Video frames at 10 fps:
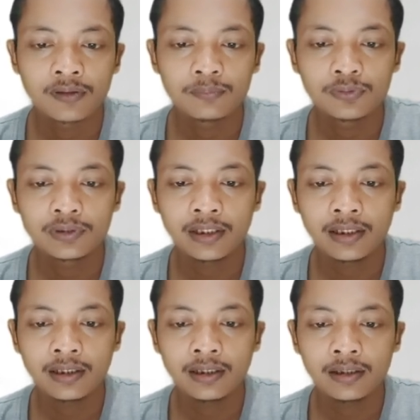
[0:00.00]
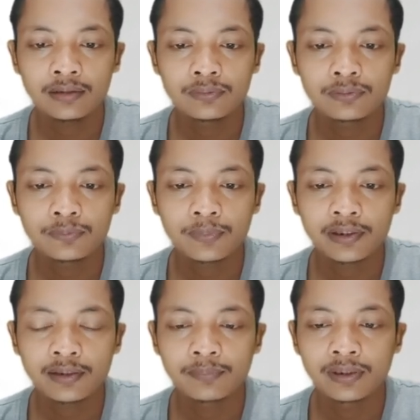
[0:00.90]
kemudian untuk
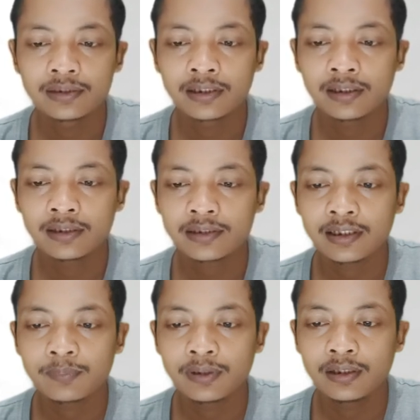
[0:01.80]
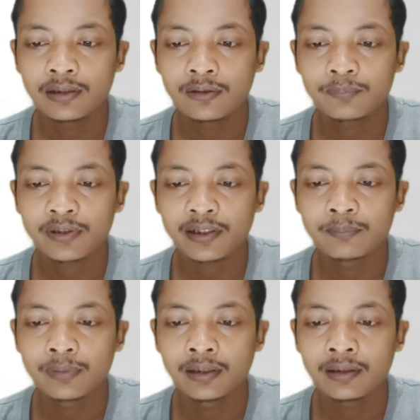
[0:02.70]
preamble nya saya pilih long
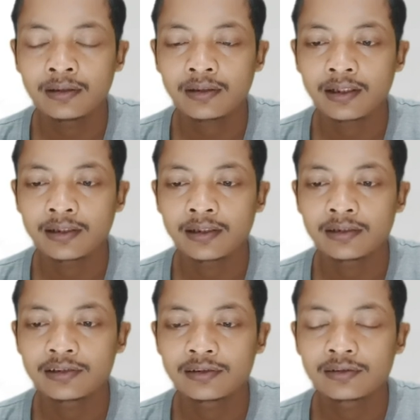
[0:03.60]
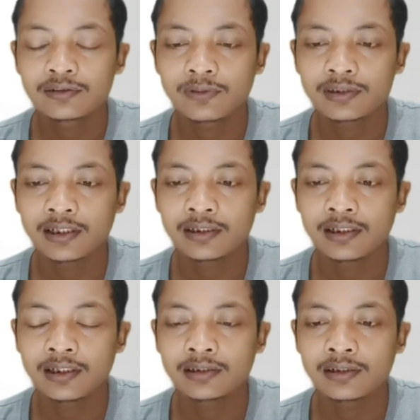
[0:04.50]
preamble karena
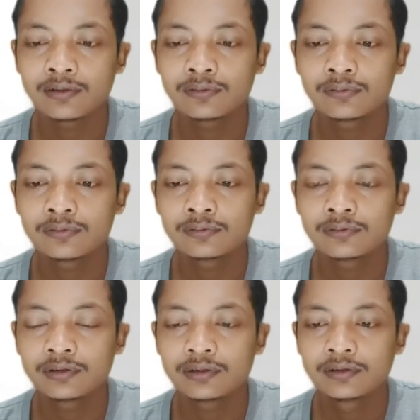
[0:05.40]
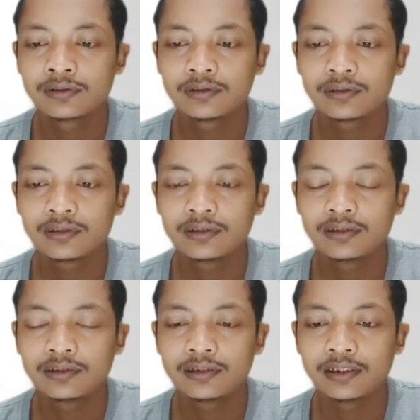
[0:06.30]
suasana atau
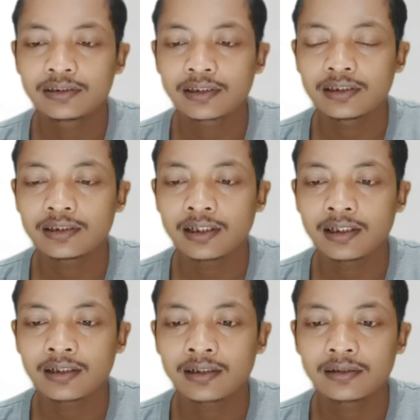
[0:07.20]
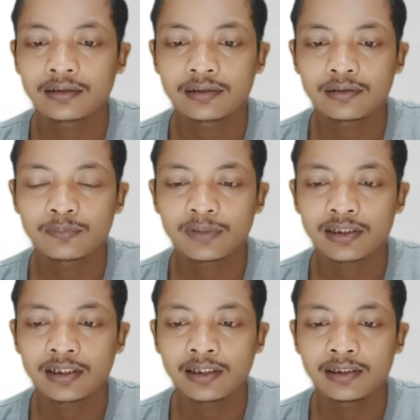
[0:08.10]
di sekitar rumah
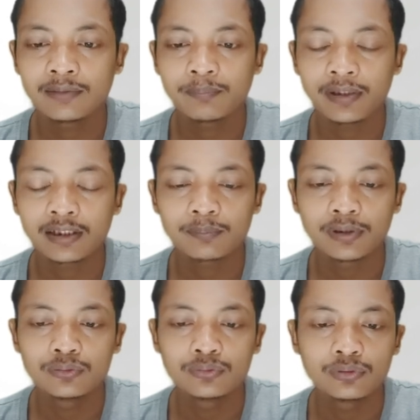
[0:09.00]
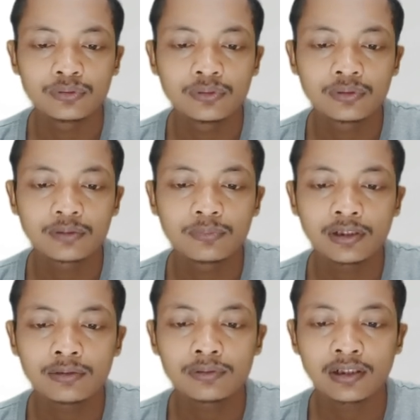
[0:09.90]
saya ini padat penduduk.
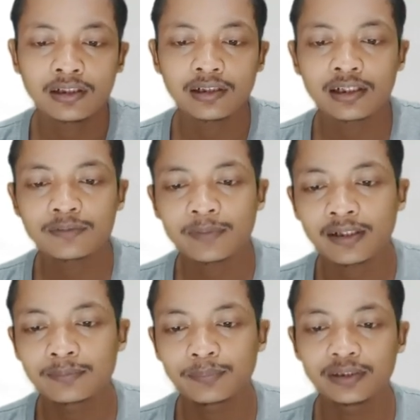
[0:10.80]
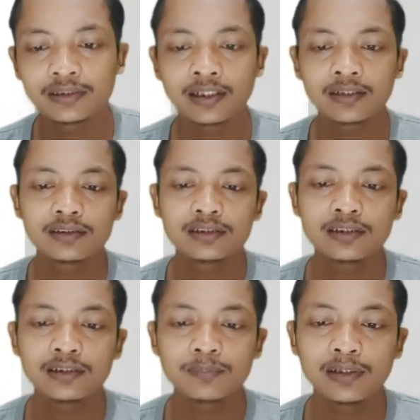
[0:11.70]
Kemudian untuk transparan gridnya di
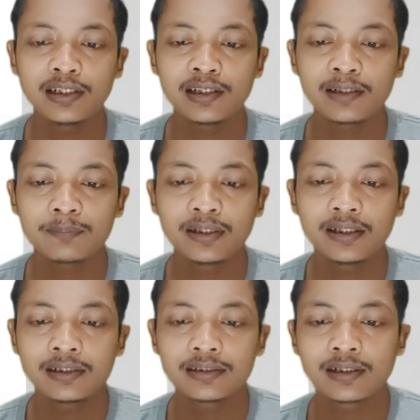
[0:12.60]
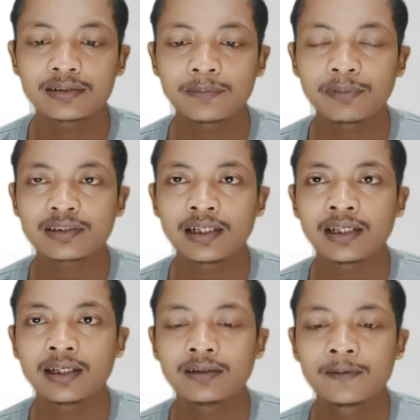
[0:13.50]
sini pilih enable ya, jangan sampai salah.